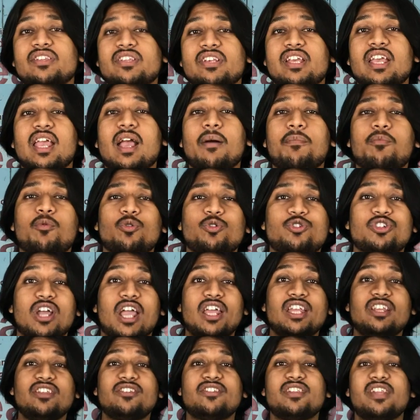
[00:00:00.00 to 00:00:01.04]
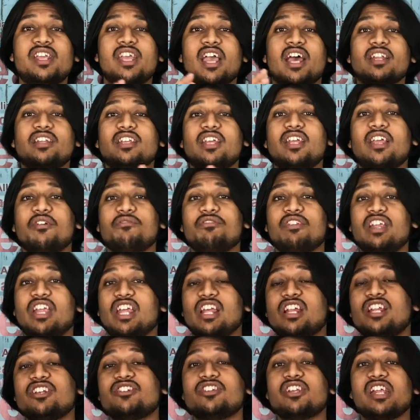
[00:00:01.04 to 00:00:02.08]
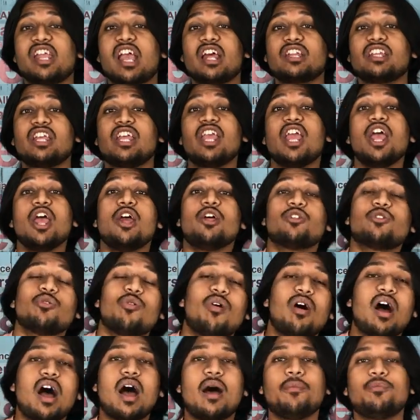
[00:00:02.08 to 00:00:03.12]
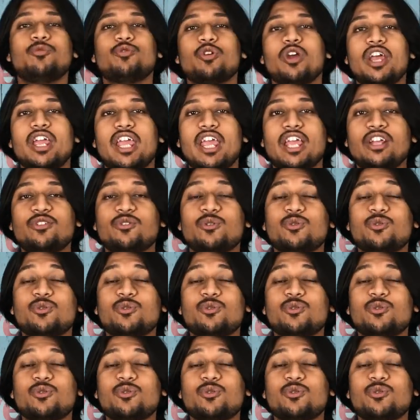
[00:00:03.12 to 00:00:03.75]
जैसे कि आपको चाइनीज नहीं आती या फिर इंग्लिश नहीं आती तो आप जो है एक